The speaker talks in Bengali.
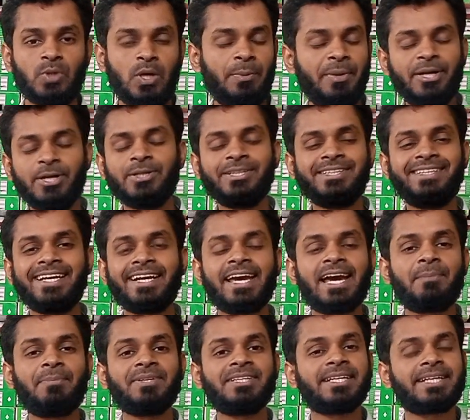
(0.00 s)
তো এই ভিডিওটি
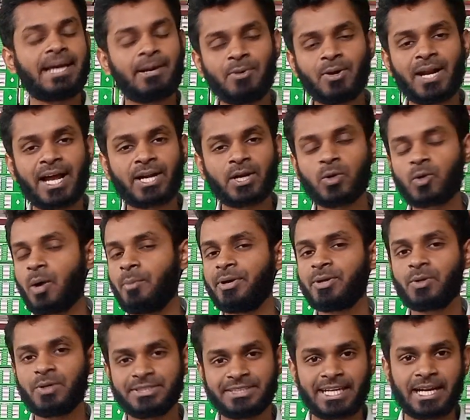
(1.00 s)
দেখে আপনাদের কেমন লাগলো
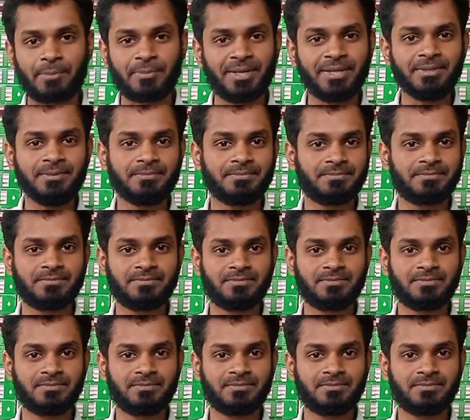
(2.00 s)
কমেন্ট করে জানাবেন